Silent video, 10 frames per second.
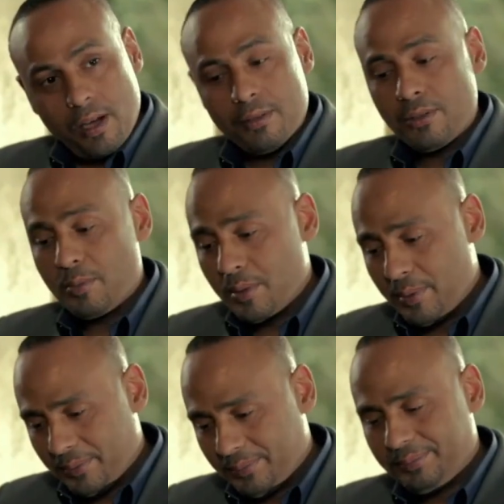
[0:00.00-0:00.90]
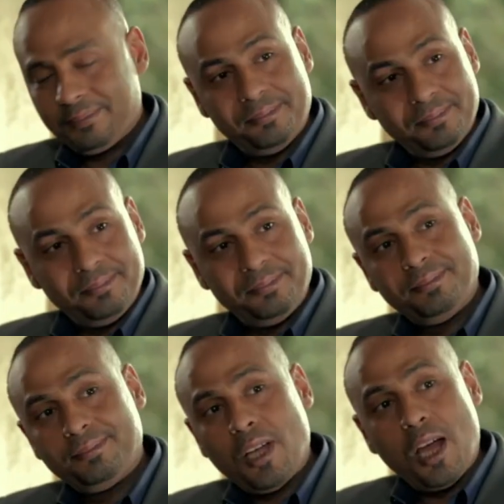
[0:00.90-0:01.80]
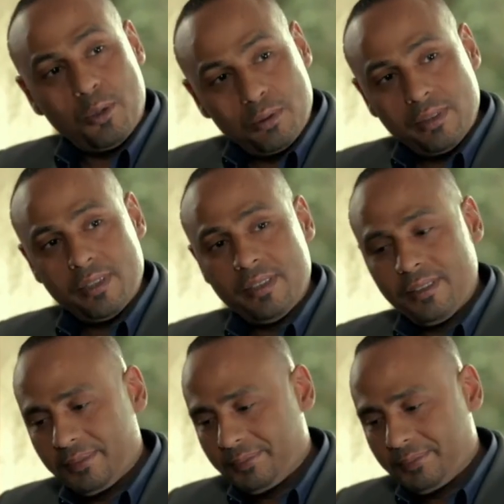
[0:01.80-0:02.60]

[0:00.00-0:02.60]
حاضر يا احاول تاني